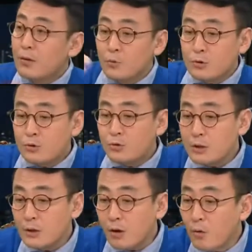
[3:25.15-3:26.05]
我就说
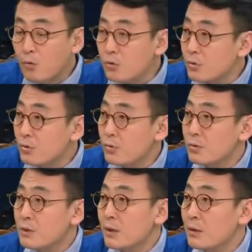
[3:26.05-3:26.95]
这个欧洲，
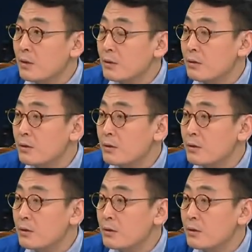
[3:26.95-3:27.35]
这个